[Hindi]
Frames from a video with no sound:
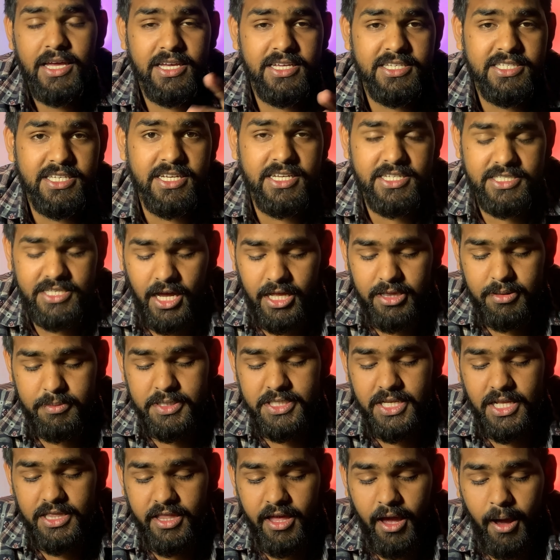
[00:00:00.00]
इसी के साथ में
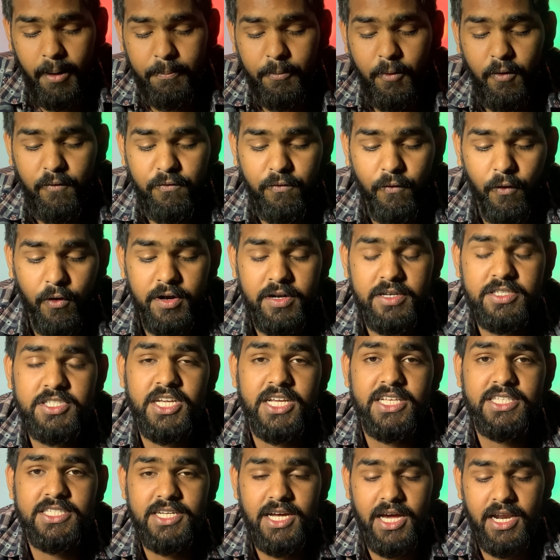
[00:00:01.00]
चलते हैं आपको फोन
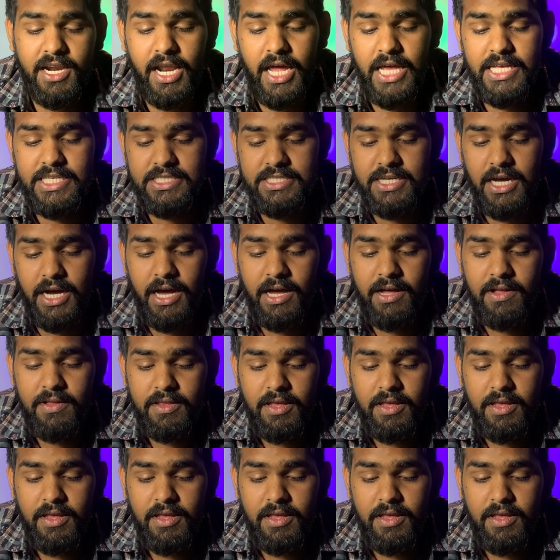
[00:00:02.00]
चेंज करना है इसका